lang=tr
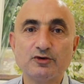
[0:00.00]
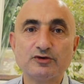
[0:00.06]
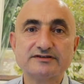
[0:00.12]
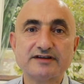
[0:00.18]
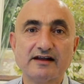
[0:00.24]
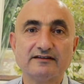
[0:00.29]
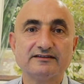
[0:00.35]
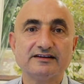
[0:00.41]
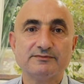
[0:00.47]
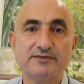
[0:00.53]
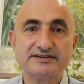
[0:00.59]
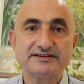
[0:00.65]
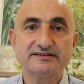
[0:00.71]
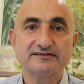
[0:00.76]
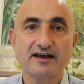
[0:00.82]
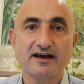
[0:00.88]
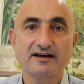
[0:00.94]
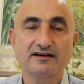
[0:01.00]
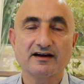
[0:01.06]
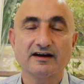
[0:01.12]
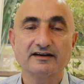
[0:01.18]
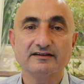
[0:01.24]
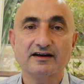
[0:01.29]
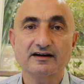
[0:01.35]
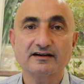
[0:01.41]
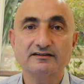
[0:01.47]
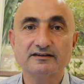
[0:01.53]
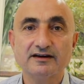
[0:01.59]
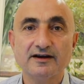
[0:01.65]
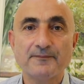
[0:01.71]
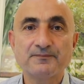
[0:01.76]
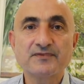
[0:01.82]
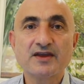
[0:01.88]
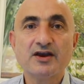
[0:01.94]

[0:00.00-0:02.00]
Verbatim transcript: yükseltilmesinden kaynaklı.